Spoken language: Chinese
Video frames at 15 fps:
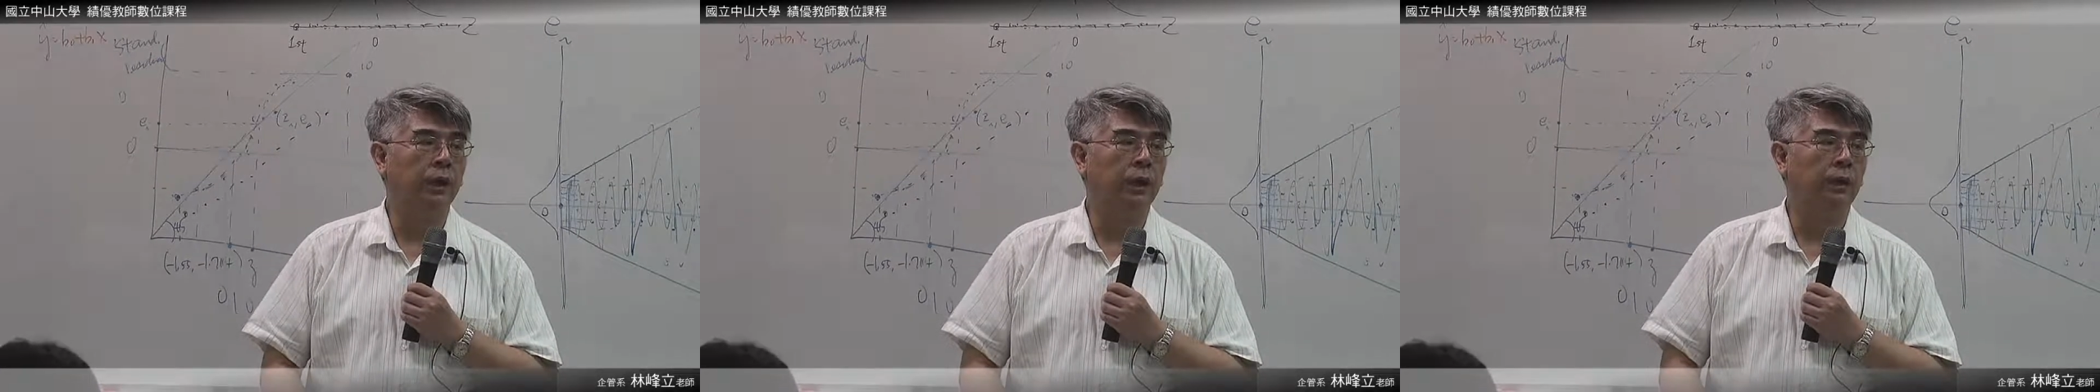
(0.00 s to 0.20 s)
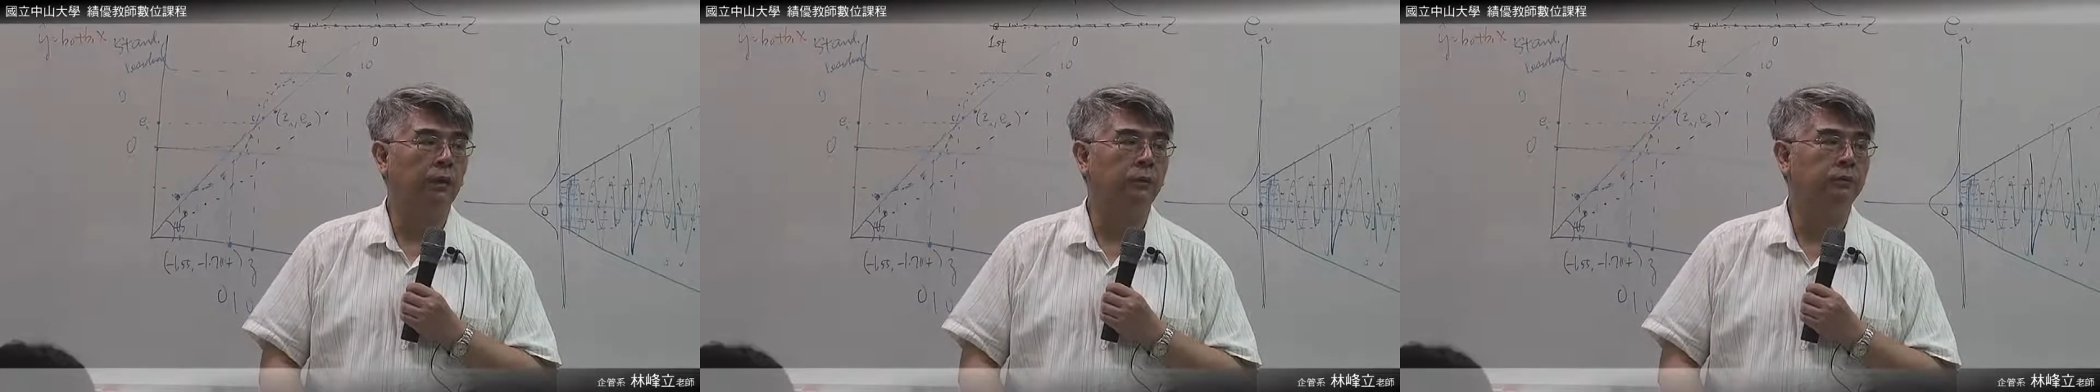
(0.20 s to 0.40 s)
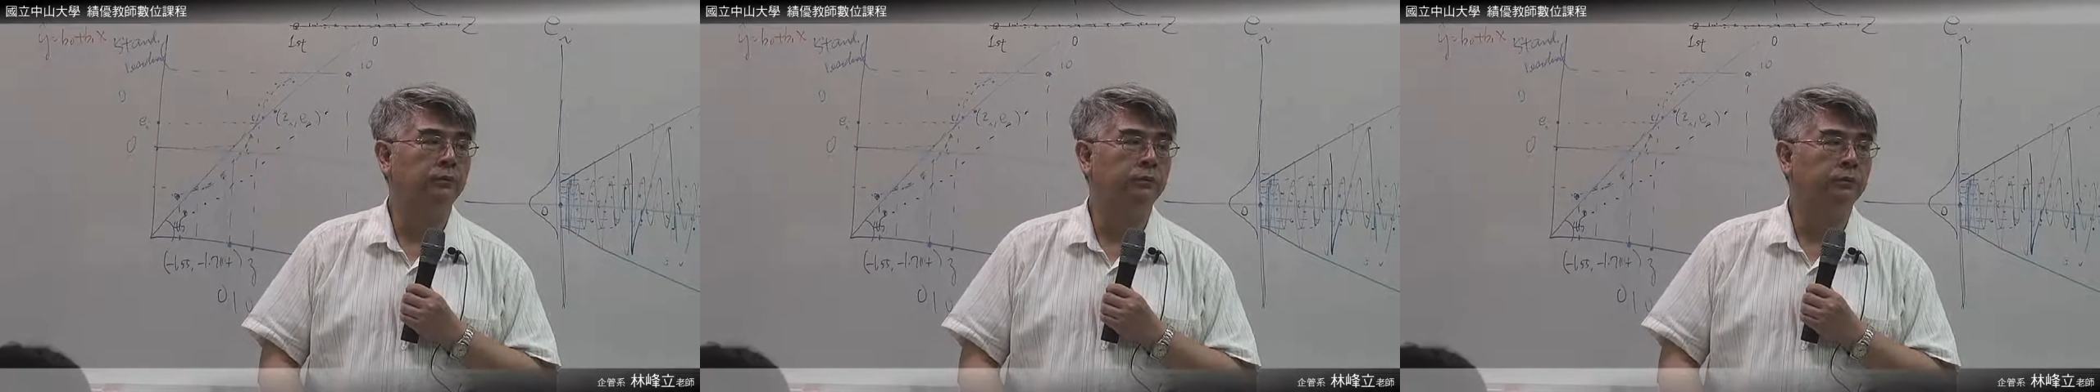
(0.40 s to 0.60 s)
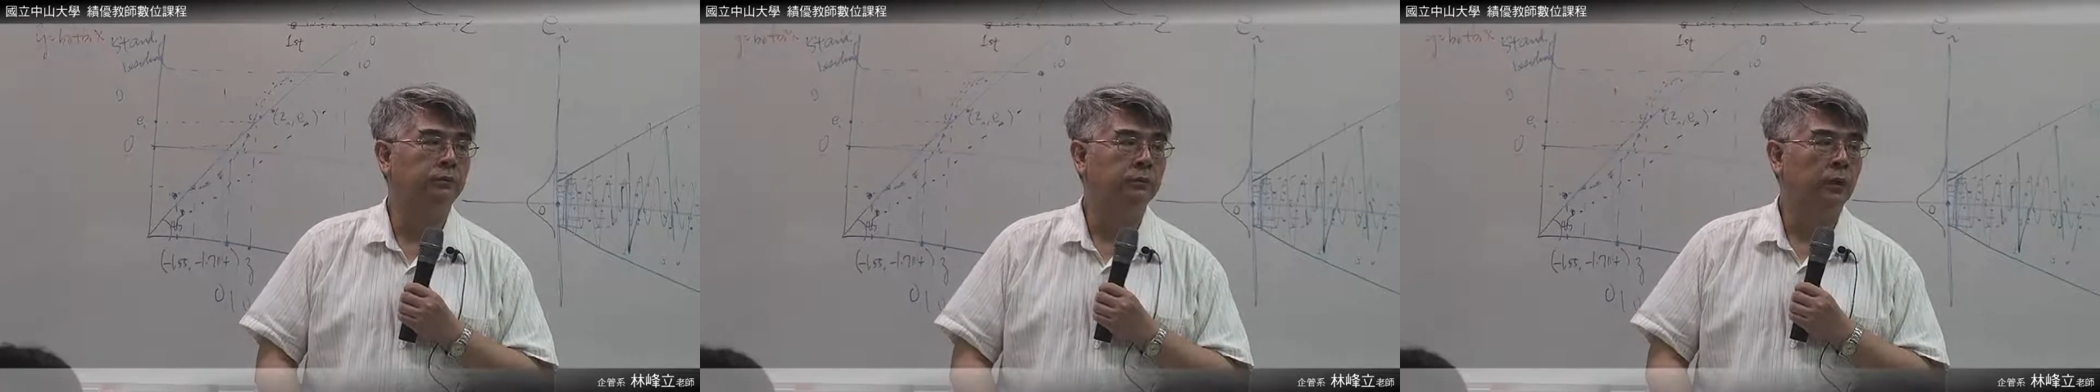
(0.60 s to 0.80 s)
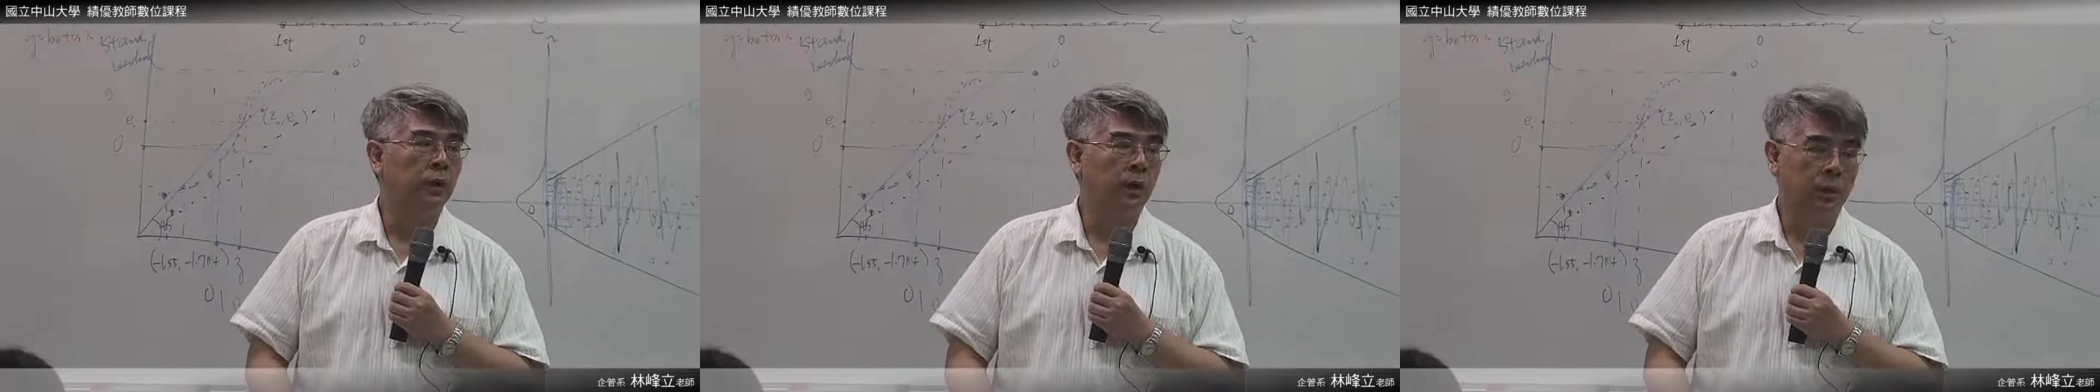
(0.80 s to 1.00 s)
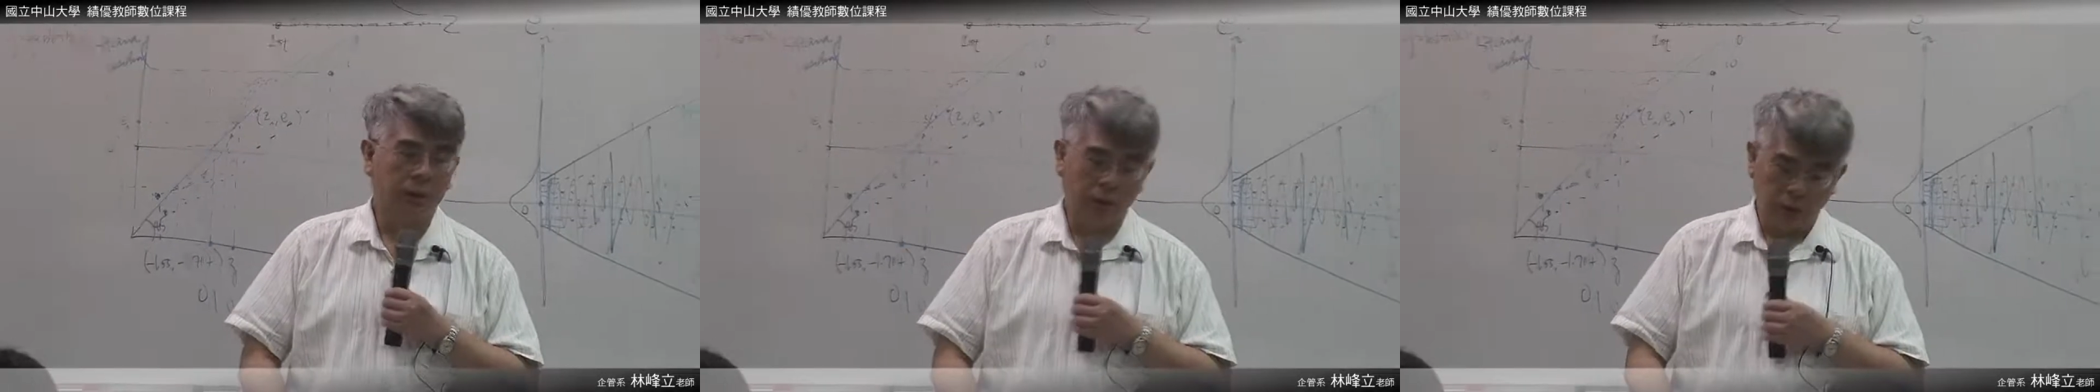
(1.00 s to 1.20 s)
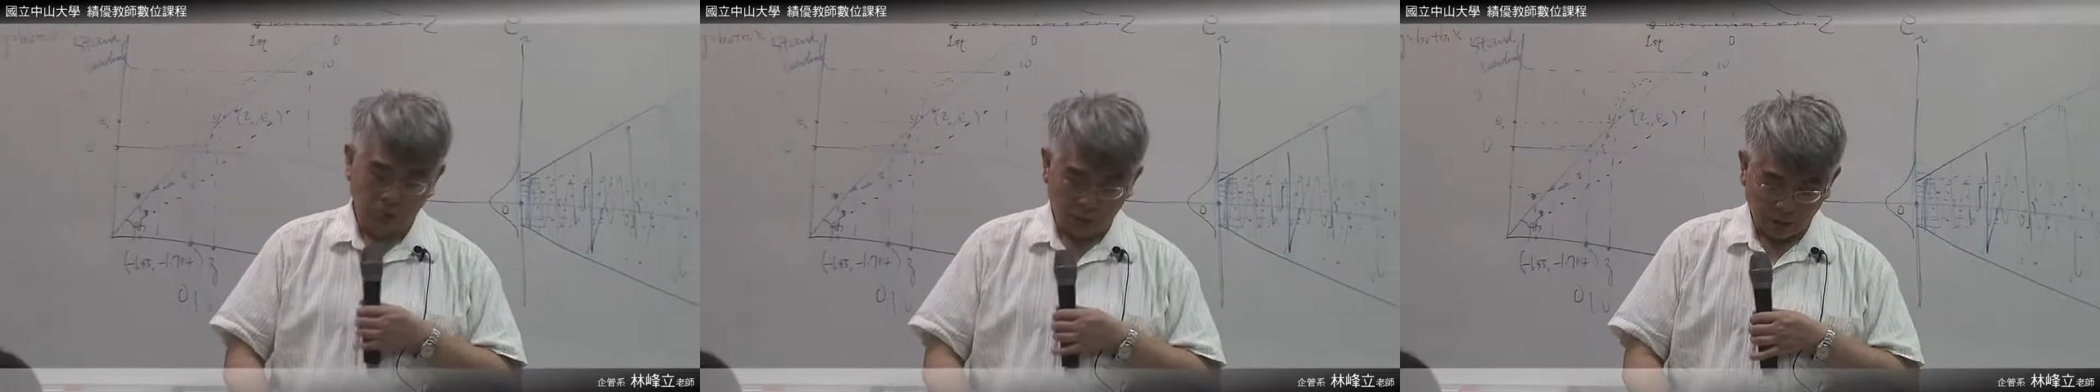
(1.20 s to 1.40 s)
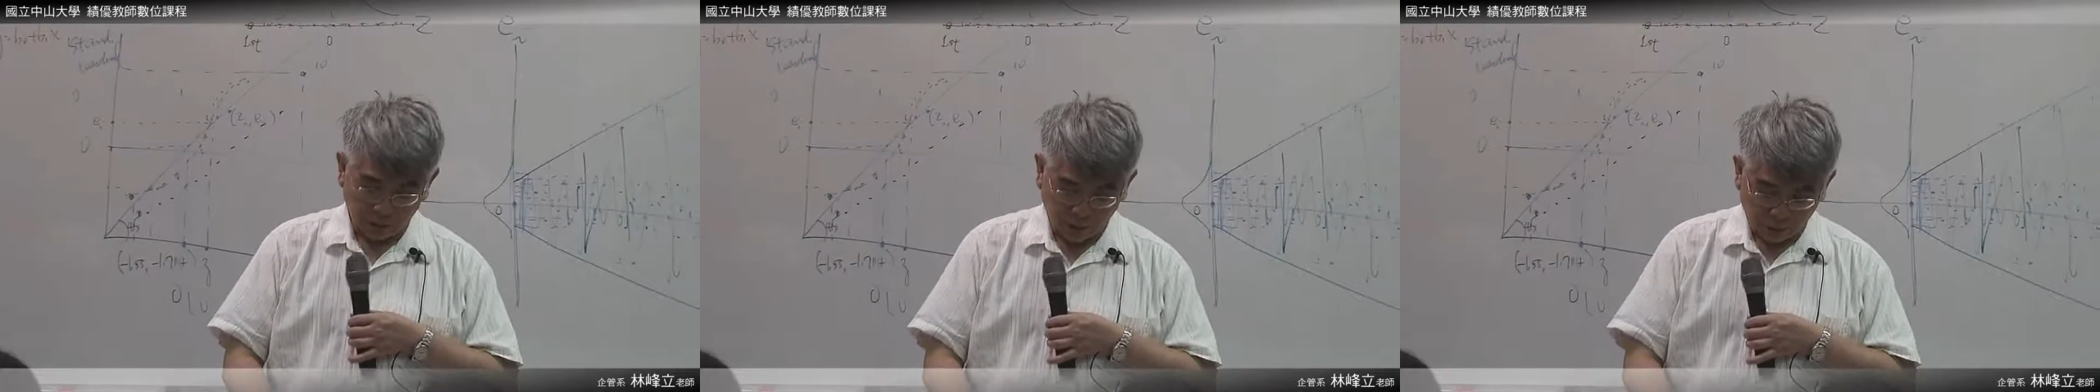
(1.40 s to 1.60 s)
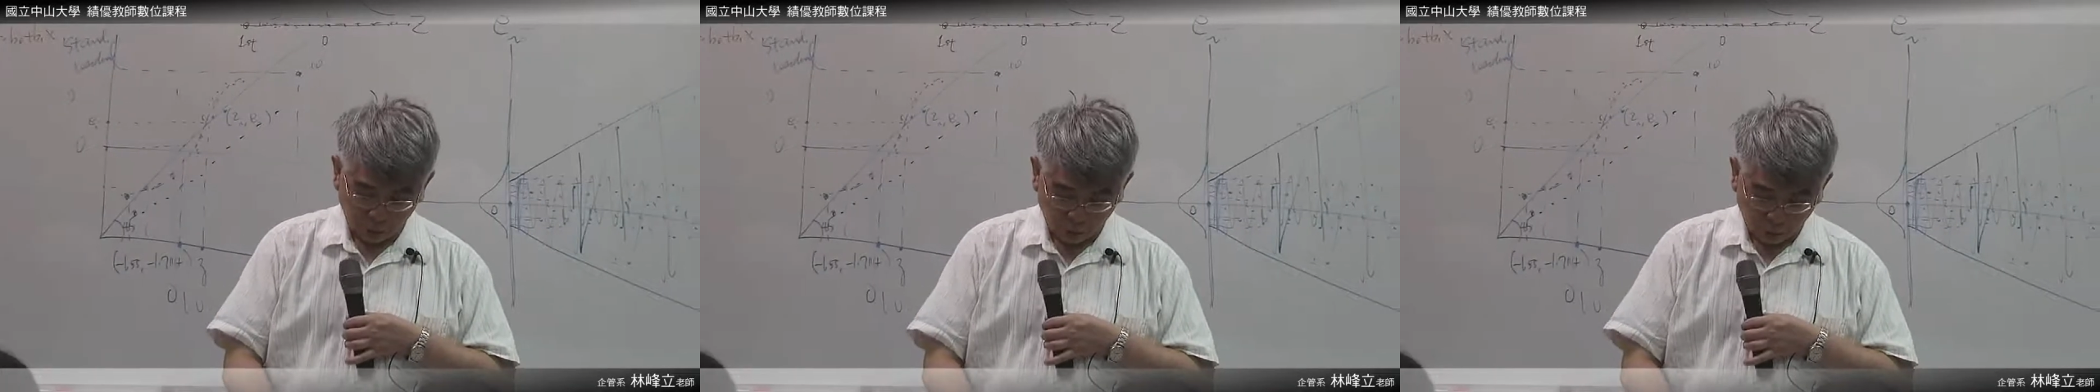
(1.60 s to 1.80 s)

样。那你把它标